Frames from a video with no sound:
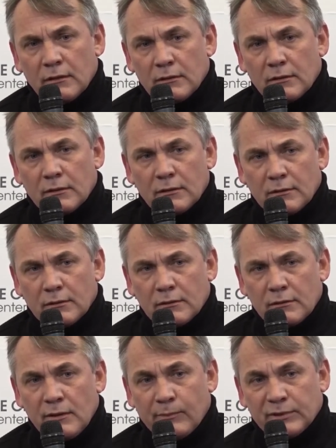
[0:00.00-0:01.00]

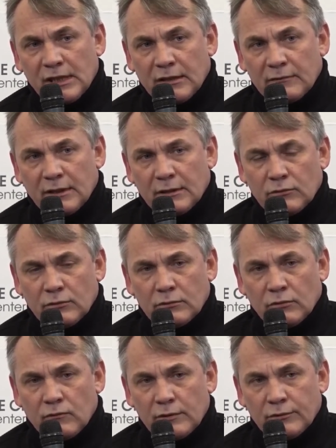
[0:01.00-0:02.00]
э, неправды,
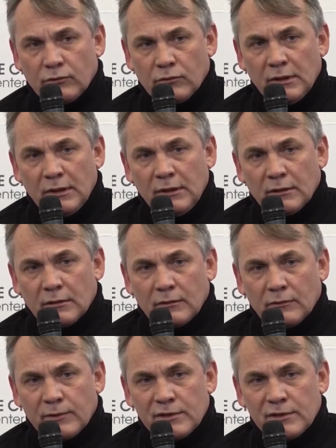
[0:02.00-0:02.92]
ту, ту волну э,